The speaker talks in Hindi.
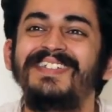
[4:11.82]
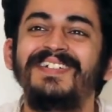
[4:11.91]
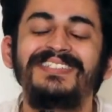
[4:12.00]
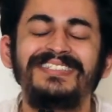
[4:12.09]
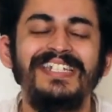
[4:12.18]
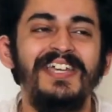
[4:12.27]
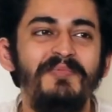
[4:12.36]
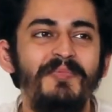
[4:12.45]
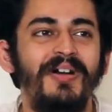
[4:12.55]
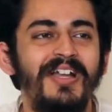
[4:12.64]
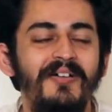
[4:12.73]
तो इसलिए
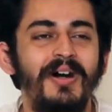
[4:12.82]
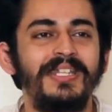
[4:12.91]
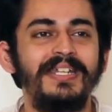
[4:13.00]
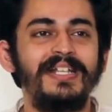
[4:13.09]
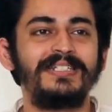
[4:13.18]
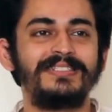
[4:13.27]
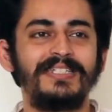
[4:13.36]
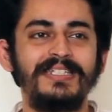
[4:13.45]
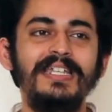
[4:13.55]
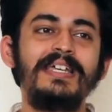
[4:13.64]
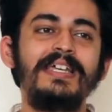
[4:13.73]
अभी पक्का वादा नहीं कर
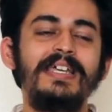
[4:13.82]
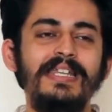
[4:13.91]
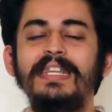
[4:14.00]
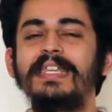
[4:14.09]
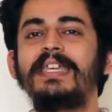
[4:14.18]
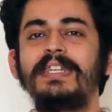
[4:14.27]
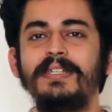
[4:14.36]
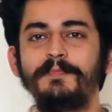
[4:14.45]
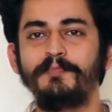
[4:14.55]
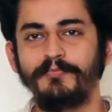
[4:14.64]
सकते लेकिन